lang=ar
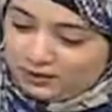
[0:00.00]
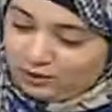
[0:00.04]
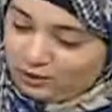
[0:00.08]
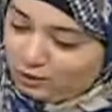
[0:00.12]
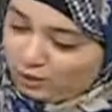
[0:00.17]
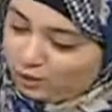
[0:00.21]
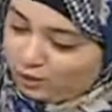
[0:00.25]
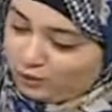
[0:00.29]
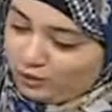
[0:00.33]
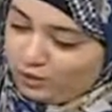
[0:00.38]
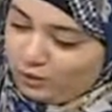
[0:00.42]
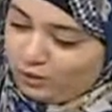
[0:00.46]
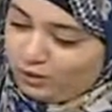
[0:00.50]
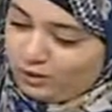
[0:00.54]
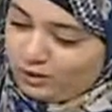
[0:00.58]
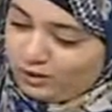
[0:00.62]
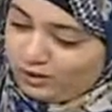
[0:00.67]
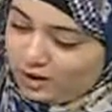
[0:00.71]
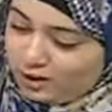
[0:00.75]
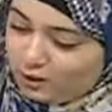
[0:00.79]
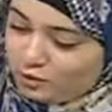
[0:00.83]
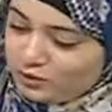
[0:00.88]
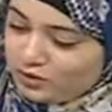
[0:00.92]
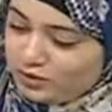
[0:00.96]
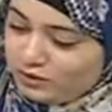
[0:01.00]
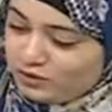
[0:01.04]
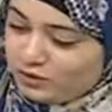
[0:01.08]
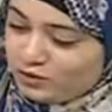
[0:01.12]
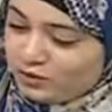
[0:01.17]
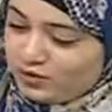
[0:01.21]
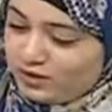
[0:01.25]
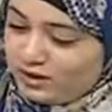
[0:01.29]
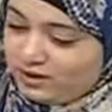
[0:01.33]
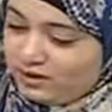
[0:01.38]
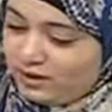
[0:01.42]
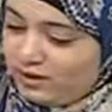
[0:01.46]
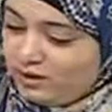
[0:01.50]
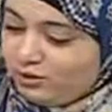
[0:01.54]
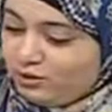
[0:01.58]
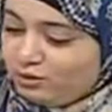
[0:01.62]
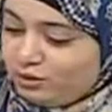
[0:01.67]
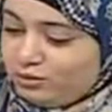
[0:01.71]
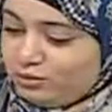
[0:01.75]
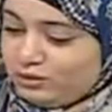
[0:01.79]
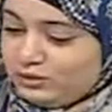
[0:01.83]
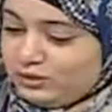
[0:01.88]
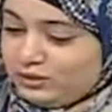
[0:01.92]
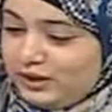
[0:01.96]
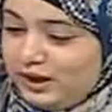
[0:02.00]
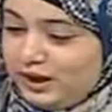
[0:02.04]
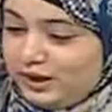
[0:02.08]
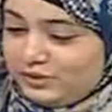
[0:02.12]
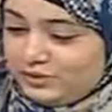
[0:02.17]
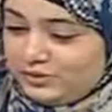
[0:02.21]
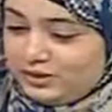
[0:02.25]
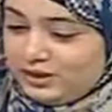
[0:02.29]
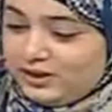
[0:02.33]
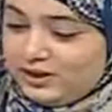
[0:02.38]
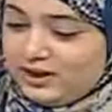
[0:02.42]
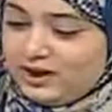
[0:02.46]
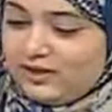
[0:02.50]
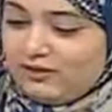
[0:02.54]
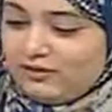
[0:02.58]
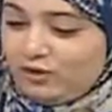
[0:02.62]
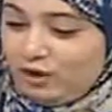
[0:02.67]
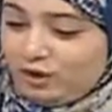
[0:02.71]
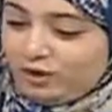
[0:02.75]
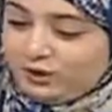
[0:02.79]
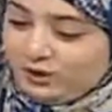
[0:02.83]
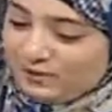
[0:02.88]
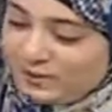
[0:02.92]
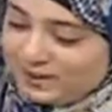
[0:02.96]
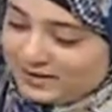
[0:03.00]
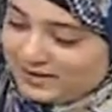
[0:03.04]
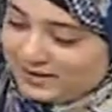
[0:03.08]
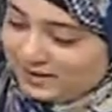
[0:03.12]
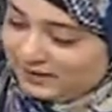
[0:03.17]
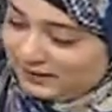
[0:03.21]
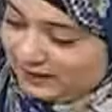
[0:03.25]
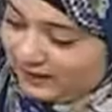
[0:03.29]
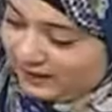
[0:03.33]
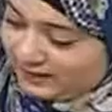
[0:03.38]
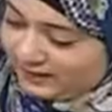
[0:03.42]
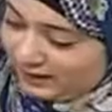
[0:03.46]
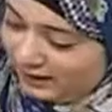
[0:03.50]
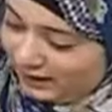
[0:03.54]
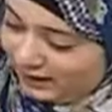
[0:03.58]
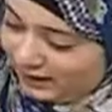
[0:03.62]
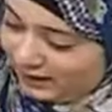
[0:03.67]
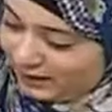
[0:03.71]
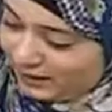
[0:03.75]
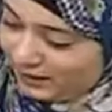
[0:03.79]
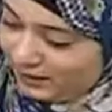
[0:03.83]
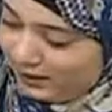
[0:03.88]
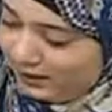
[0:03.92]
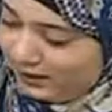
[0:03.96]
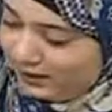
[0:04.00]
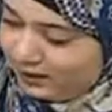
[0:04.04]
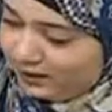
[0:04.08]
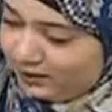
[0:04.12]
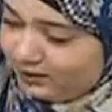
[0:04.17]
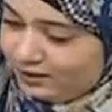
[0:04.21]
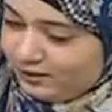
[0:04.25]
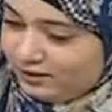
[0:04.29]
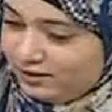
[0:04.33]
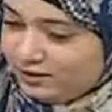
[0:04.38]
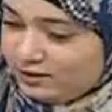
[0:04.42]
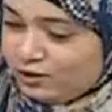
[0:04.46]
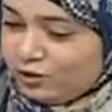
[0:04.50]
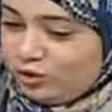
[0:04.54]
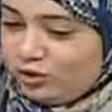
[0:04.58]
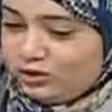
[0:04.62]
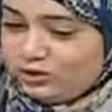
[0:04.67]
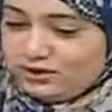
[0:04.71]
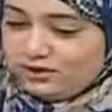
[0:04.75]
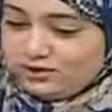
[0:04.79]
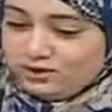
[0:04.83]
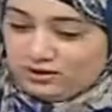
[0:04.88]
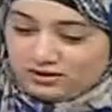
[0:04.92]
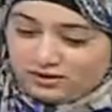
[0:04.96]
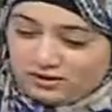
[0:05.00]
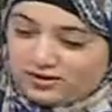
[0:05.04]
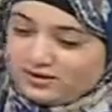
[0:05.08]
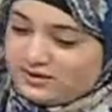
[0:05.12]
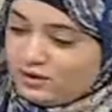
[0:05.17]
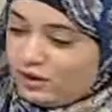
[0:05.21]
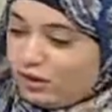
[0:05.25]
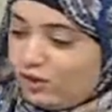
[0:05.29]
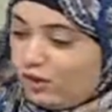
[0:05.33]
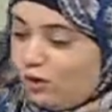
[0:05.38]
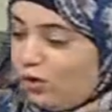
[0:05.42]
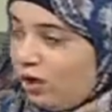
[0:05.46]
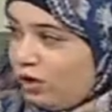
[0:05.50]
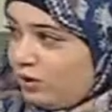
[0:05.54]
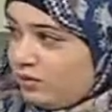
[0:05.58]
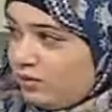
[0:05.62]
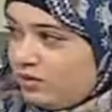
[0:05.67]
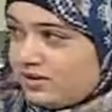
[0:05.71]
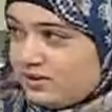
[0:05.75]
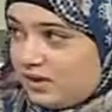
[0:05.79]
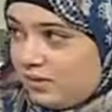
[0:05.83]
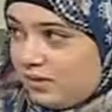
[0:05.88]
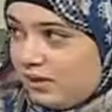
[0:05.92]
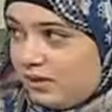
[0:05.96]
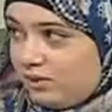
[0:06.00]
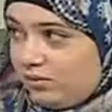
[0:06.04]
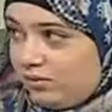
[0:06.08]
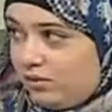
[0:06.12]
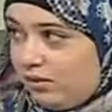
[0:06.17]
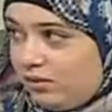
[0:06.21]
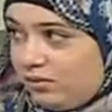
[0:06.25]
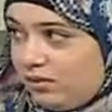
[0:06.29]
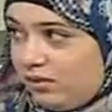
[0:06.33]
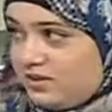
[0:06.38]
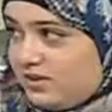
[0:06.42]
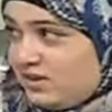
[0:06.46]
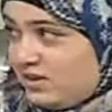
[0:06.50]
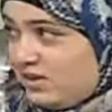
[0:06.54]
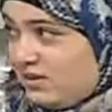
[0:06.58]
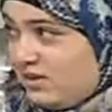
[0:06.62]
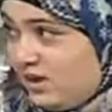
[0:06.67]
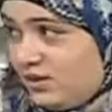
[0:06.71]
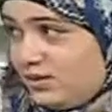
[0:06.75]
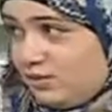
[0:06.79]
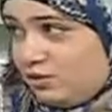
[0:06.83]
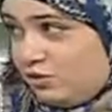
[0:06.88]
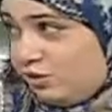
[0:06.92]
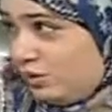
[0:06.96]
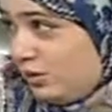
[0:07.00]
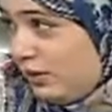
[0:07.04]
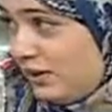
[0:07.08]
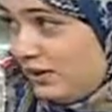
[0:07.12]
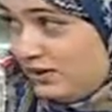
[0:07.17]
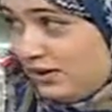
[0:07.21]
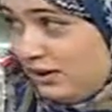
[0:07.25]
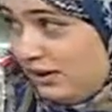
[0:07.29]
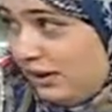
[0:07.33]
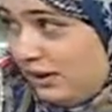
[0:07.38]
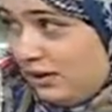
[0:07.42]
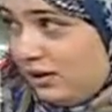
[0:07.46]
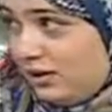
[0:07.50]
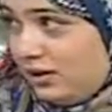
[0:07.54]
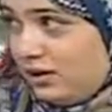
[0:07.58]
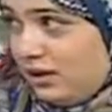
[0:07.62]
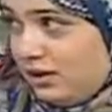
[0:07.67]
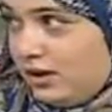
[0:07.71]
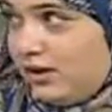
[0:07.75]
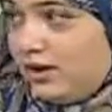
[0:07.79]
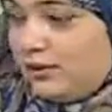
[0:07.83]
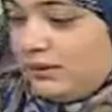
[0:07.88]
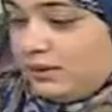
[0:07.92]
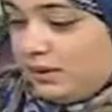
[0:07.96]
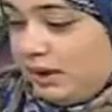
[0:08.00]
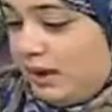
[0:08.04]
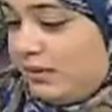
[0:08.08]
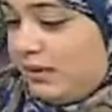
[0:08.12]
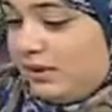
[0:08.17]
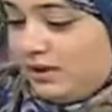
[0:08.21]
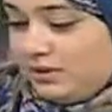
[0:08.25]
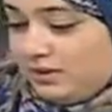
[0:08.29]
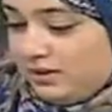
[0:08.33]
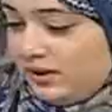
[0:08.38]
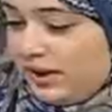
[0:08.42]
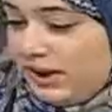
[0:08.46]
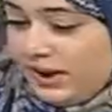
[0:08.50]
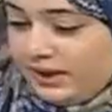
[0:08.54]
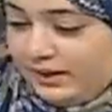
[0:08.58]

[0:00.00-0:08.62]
بتاعت خطوبه والعروسه فستانها لونه ذهبي فقلت بقى ساعتها ندخل بقى الجولد التطريز ده كله الماس طبعا الماس ازاز مش بلاستيك خامات